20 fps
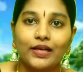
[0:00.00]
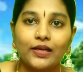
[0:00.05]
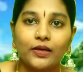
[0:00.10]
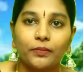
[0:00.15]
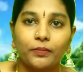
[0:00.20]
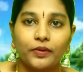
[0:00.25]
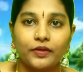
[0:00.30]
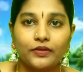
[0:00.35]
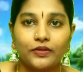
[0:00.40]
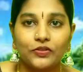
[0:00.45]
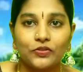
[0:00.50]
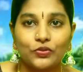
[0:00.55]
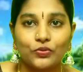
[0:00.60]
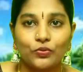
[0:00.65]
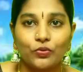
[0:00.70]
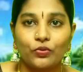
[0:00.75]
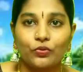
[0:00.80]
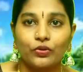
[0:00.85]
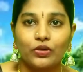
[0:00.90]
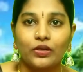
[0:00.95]
వాళ్ళని
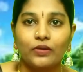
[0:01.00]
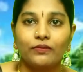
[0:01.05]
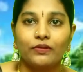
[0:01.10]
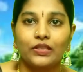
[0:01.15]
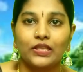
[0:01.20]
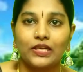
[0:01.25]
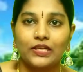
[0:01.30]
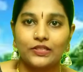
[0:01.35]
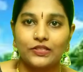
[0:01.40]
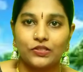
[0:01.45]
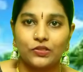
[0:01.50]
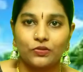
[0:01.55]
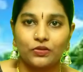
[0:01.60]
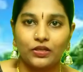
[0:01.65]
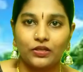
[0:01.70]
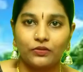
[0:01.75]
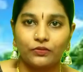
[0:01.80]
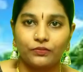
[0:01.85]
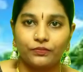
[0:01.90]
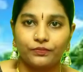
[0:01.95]
పట్టించుకోకుండా
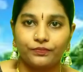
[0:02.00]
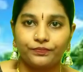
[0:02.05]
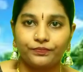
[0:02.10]
వదిలేస్తున్నారు